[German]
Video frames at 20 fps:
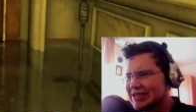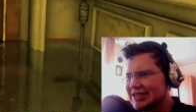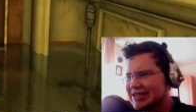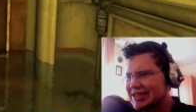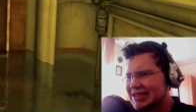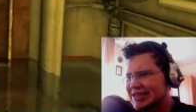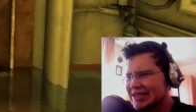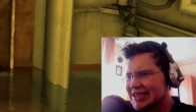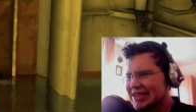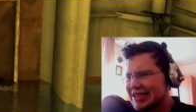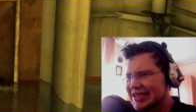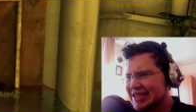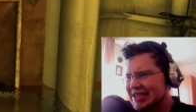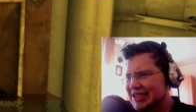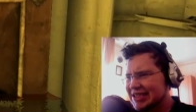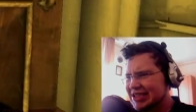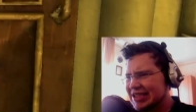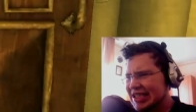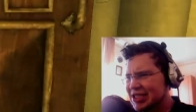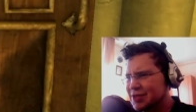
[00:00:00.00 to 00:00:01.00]
Und die
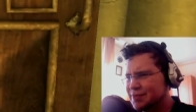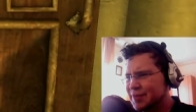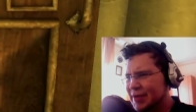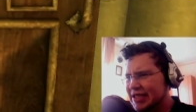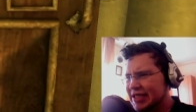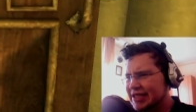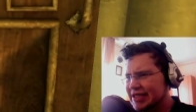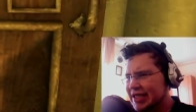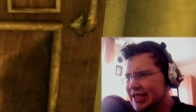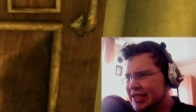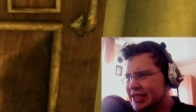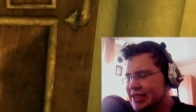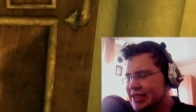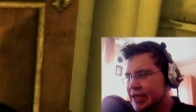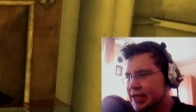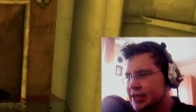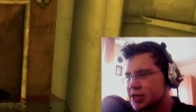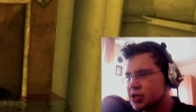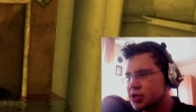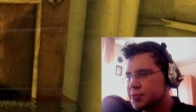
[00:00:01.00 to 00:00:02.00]
zerspringt gleich.
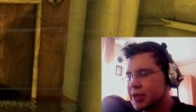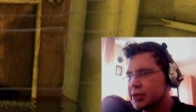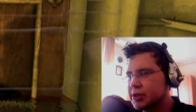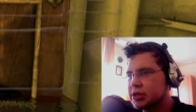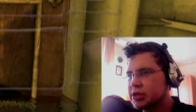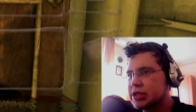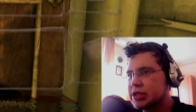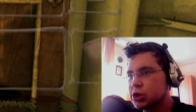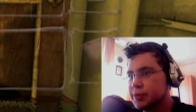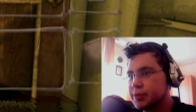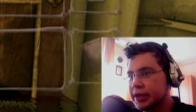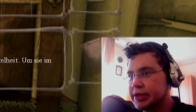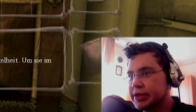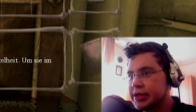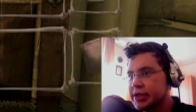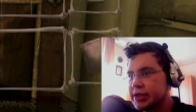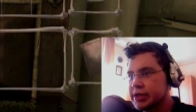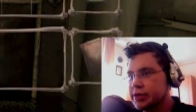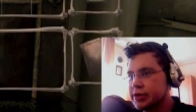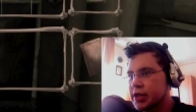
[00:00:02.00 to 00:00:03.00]
Nein, die zerspringt
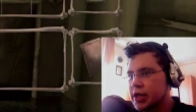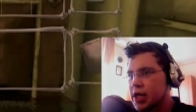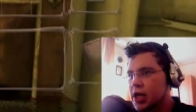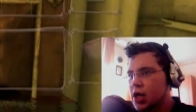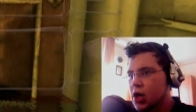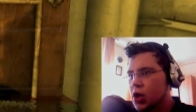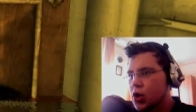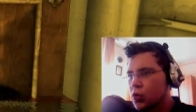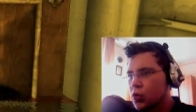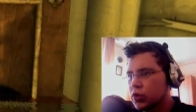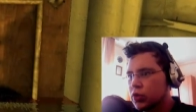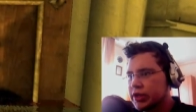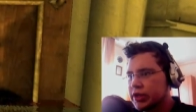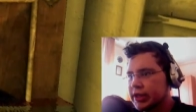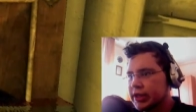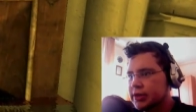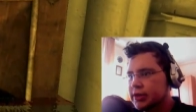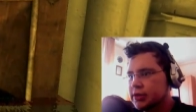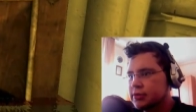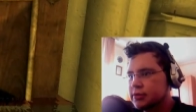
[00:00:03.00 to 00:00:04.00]
nicht. Hohle
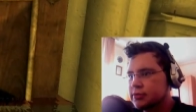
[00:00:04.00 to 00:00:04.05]
Nadel.